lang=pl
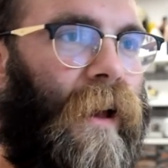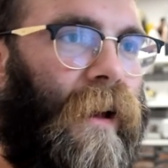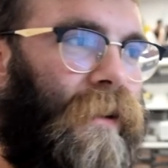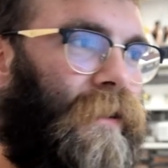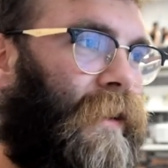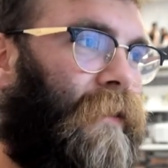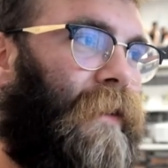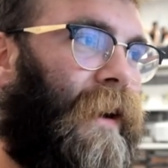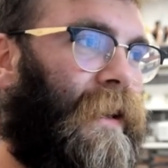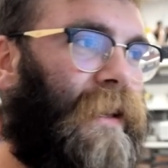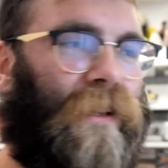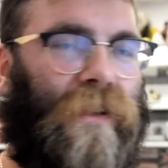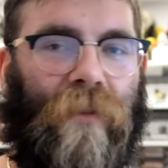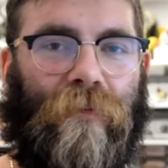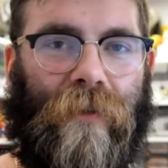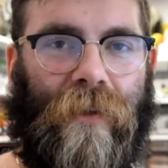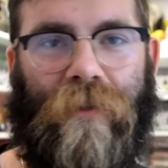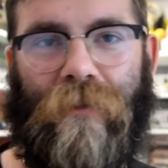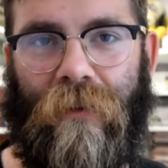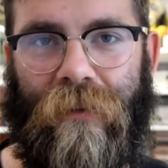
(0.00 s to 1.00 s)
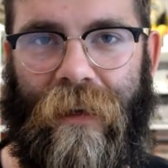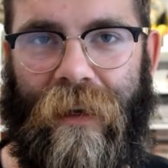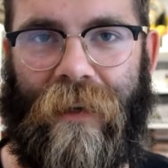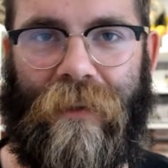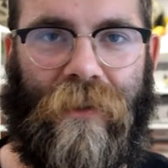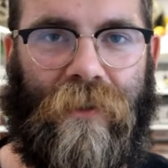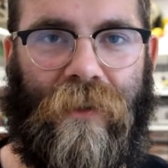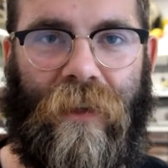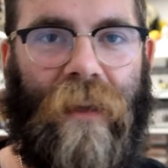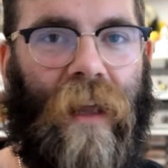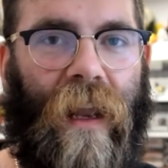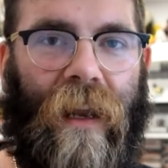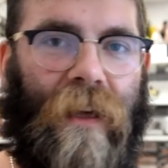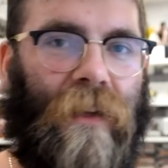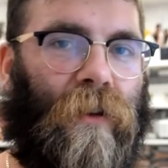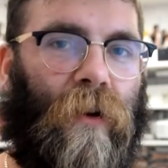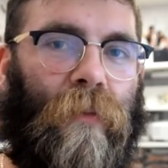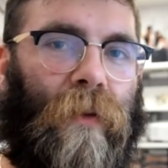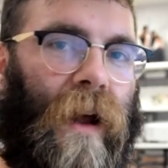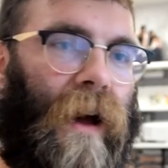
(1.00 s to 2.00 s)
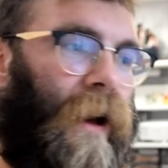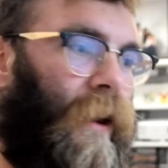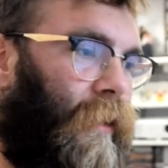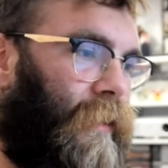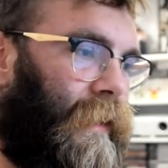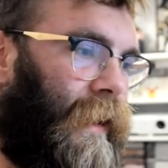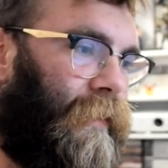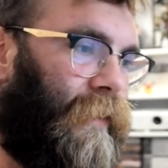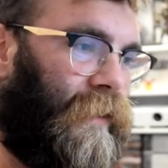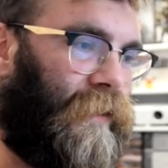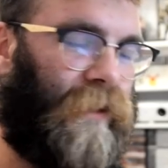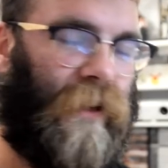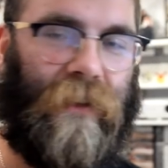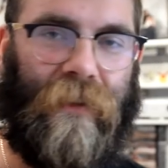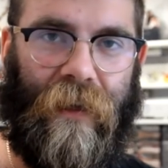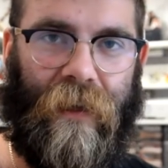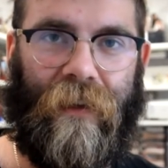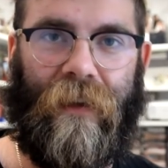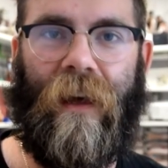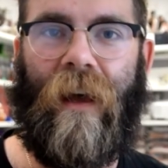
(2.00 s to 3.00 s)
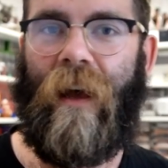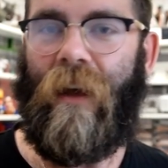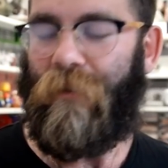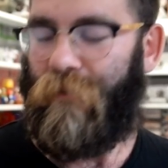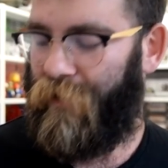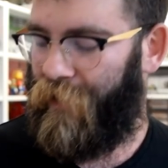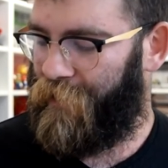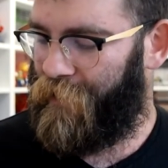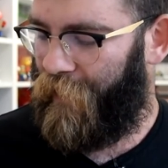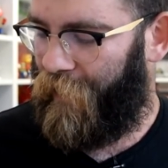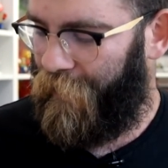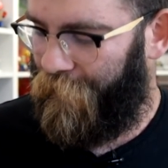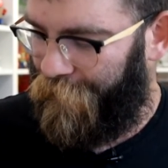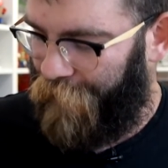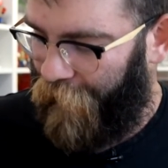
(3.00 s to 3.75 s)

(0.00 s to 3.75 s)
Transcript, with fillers: że walniecie w przeszkodę, jedziecie dalej, dobra, ona wiecie, ten tu jeżeli